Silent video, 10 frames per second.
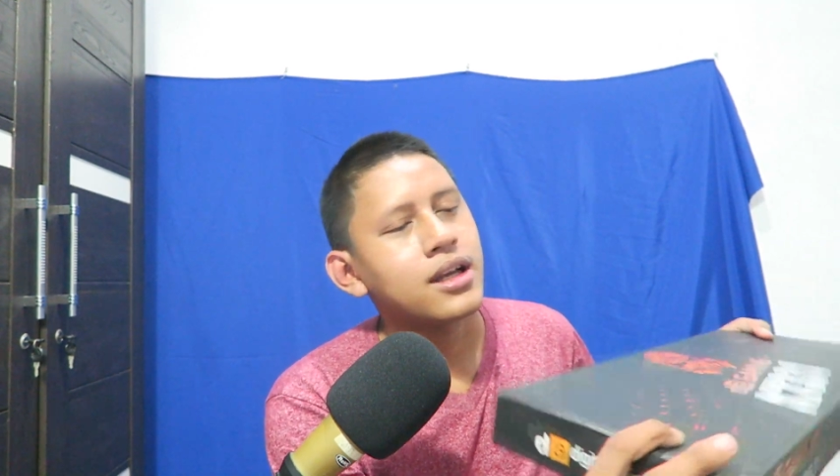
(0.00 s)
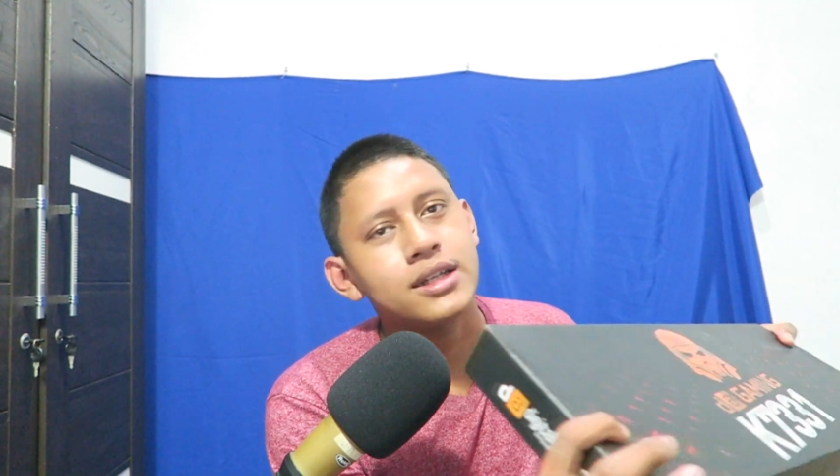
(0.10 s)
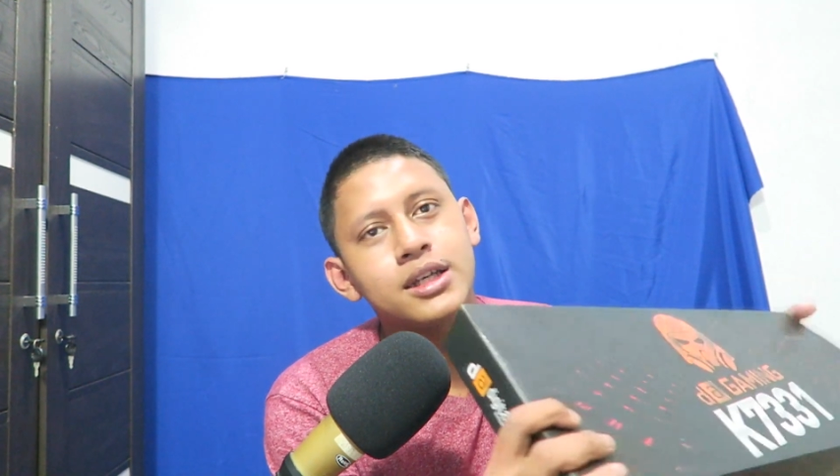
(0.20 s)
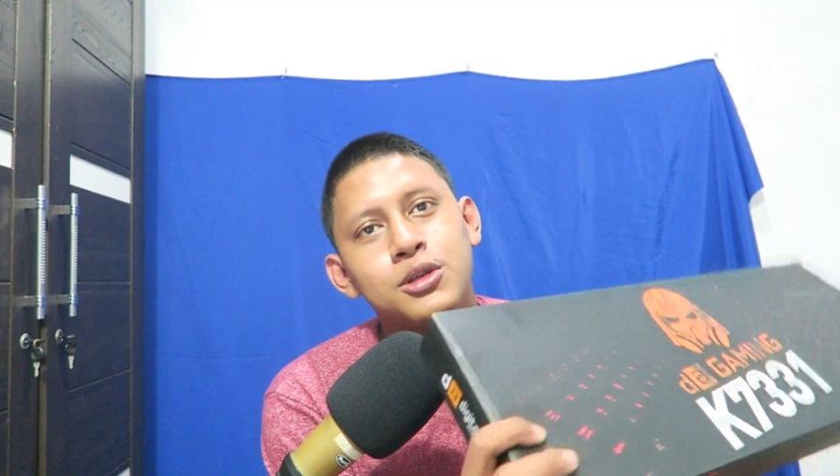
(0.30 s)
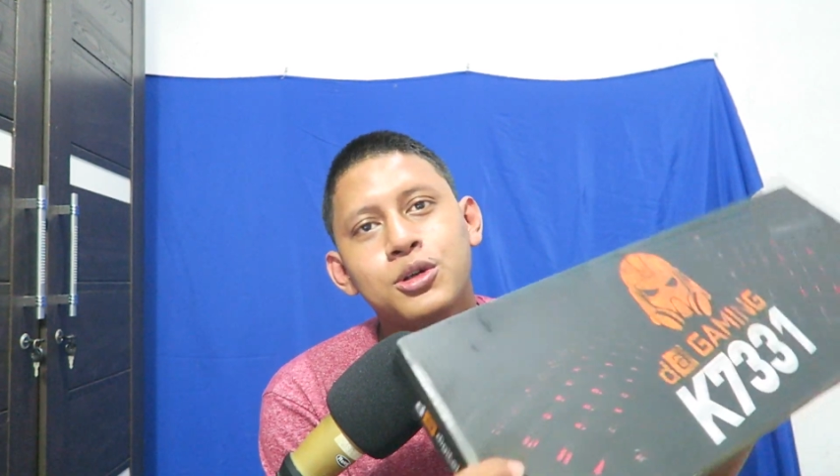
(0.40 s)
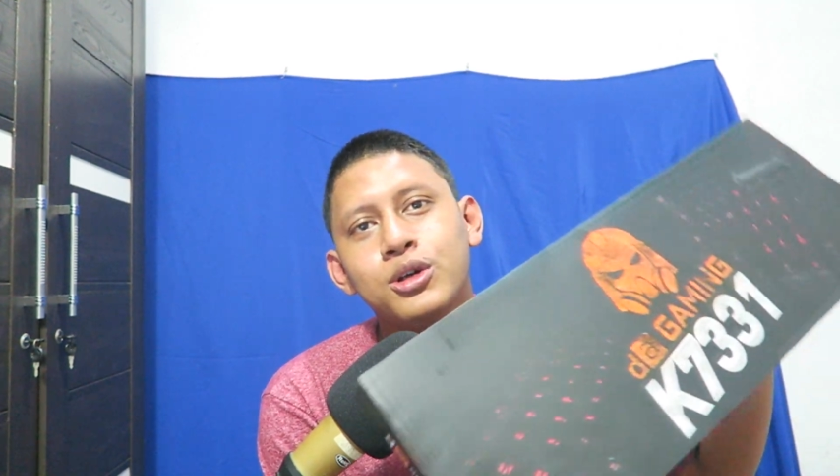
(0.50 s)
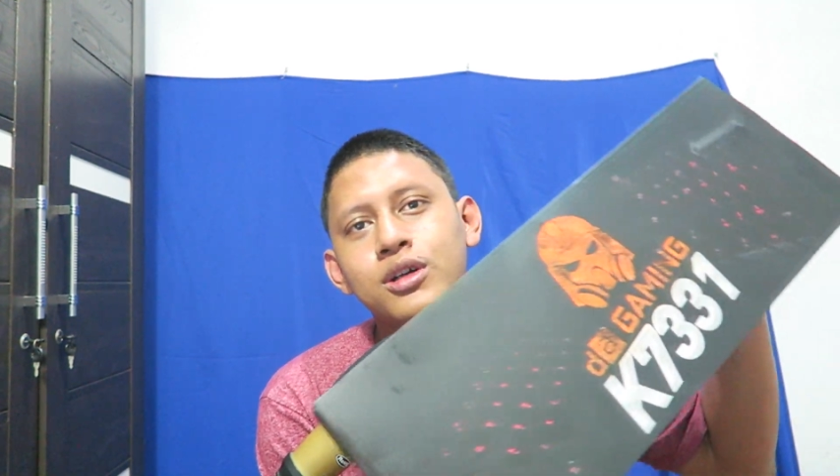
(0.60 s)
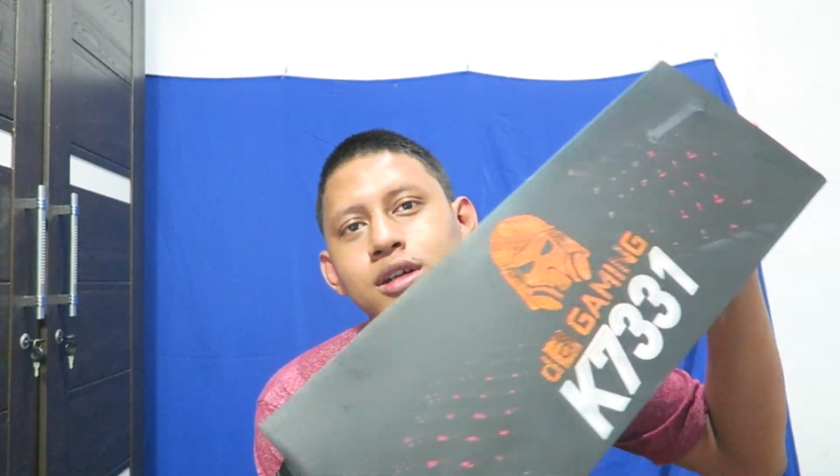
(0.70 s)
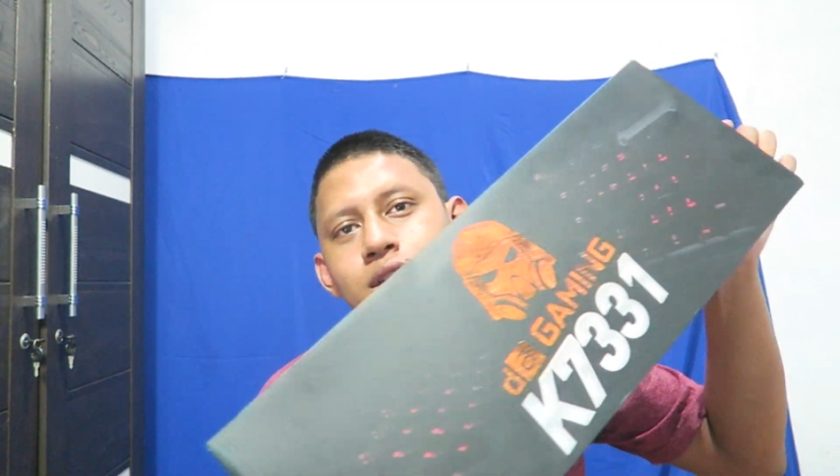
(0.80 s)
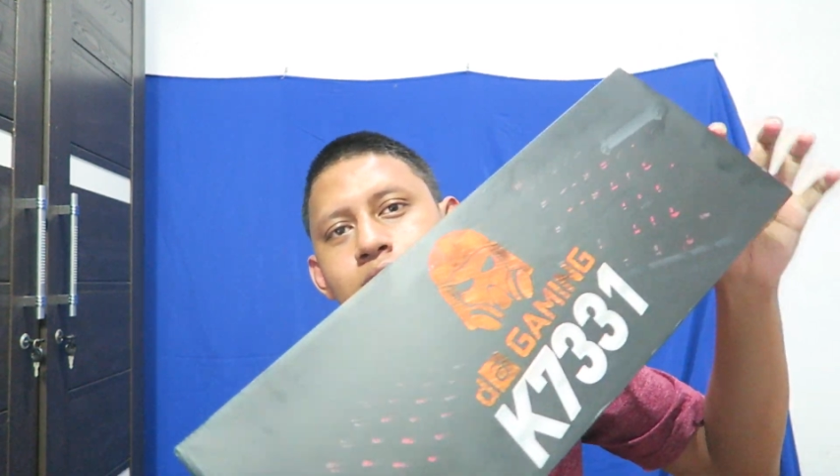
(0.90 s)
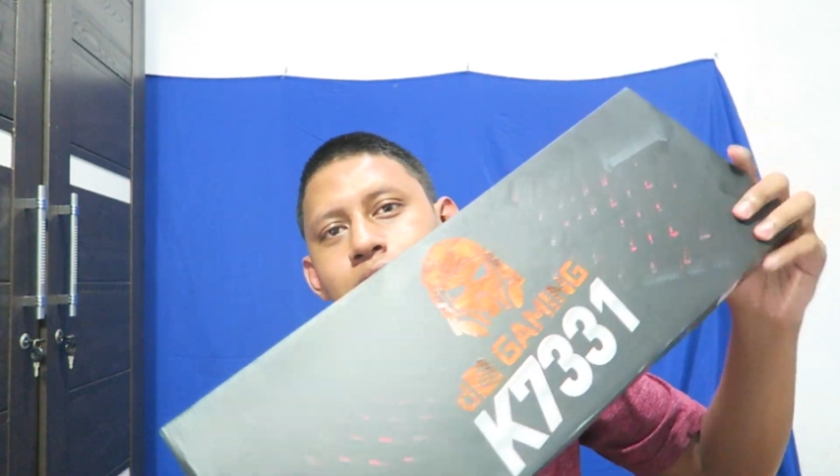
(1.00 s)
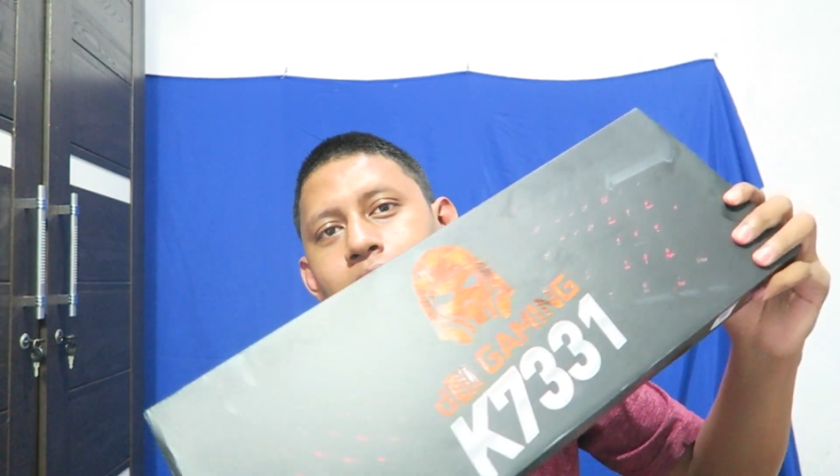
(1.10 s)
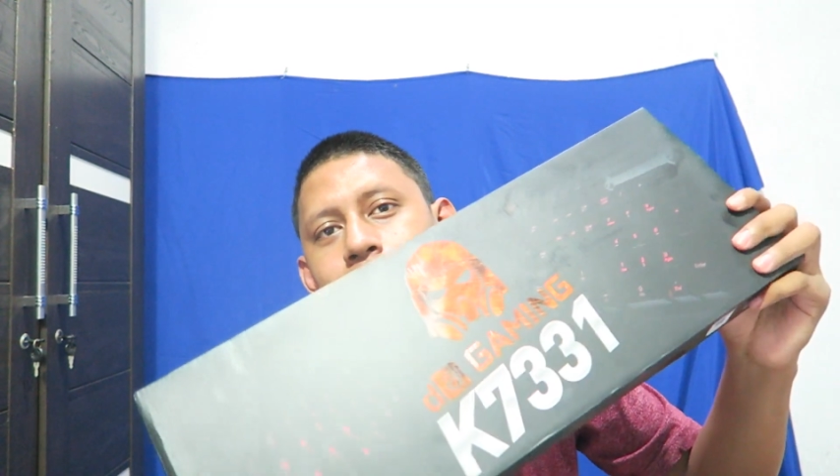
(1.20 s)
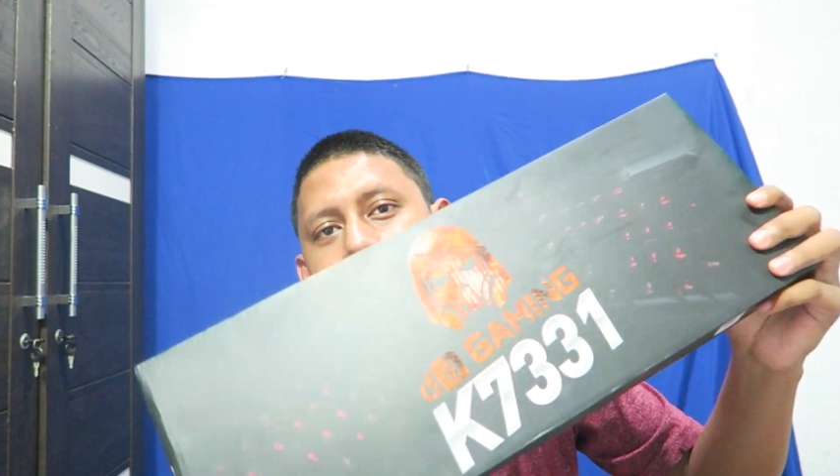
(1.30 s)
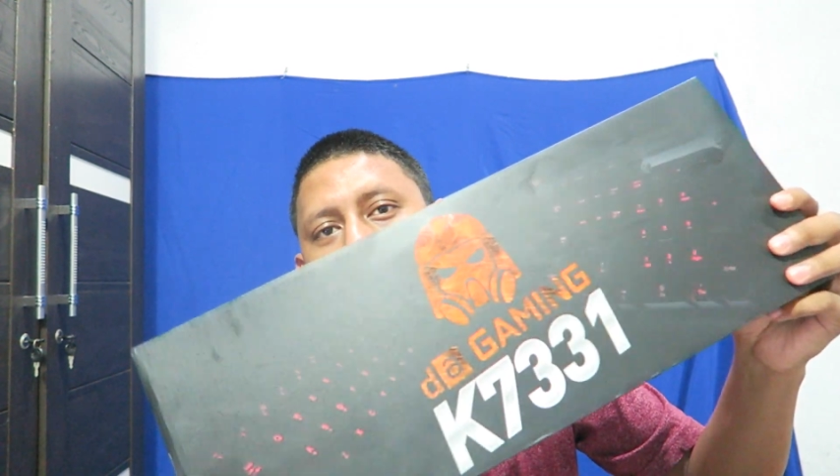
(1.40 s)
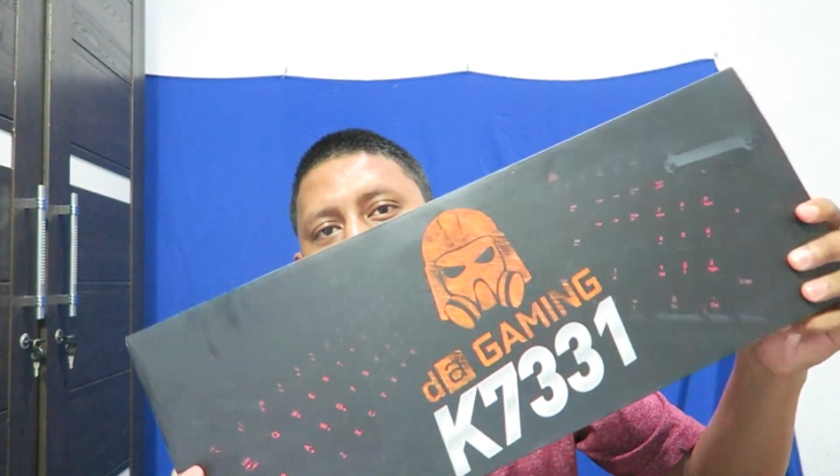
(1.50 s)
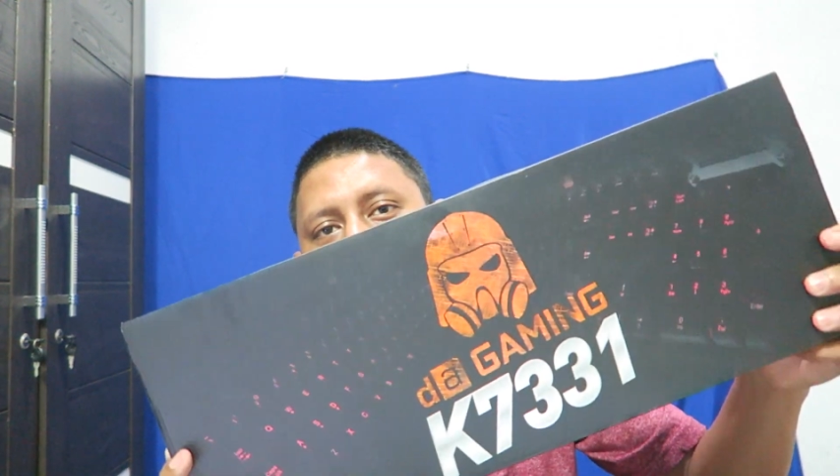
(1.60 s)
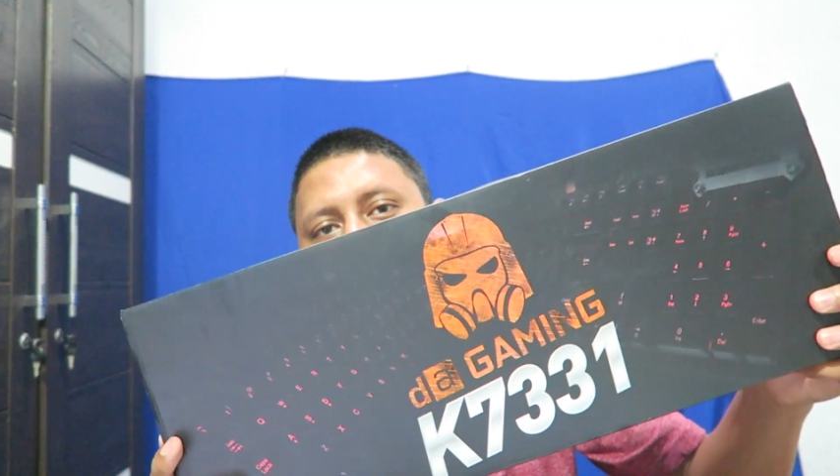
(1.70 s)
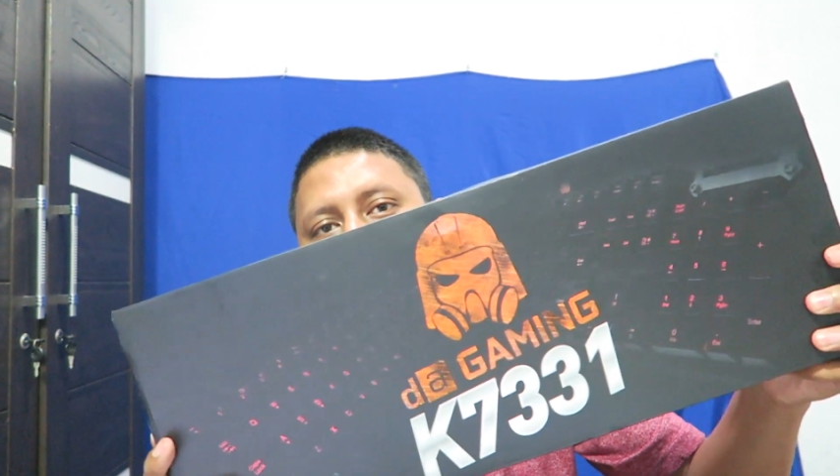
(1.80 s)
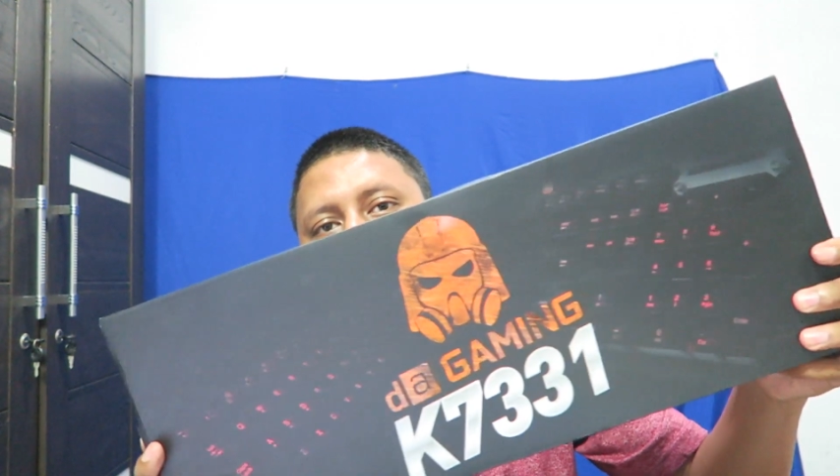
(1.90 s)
K1 DA Gaming